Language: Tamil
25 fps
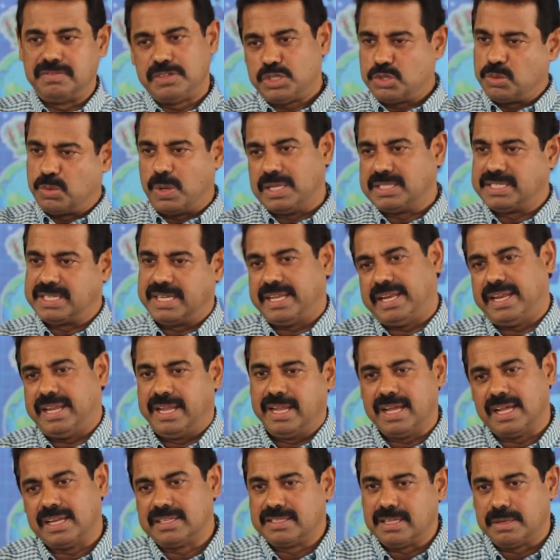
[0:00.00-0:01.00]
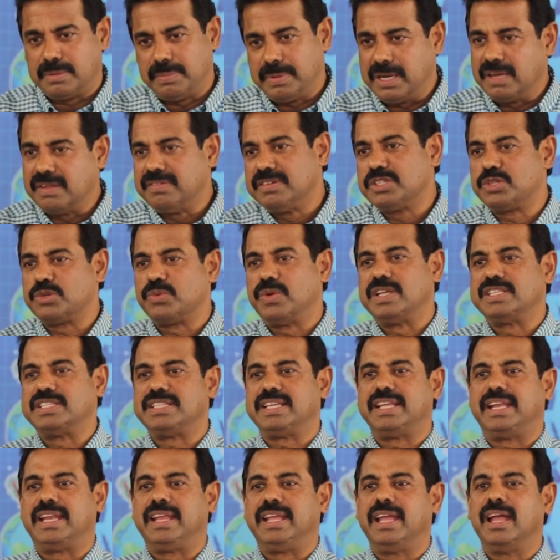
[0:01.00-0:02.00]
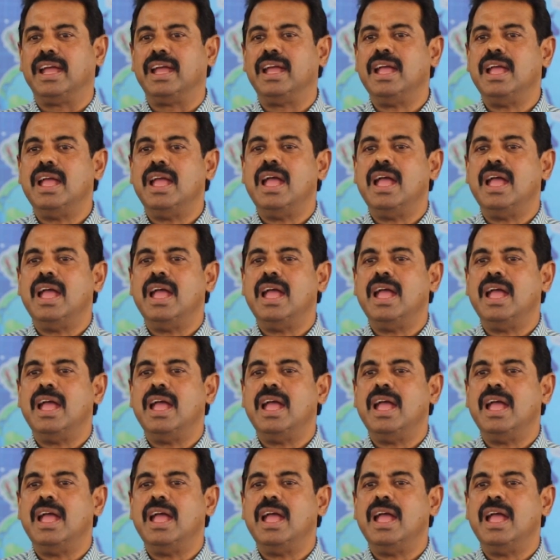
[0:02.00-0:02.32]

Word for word: விசுவாசிக்கிறீங்க கர்த்தர் பேரை விசுவாசிக்கிறீங்க